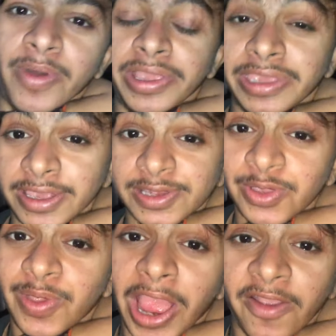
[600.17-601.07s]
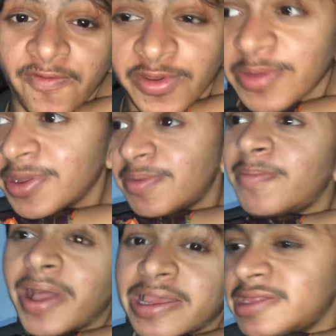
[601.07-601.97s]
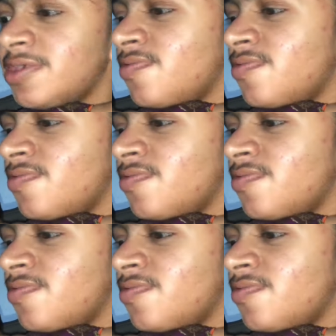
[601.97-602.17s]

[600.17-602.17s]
भाई जैसे ही मैं आया फौरन मेरे पास भागती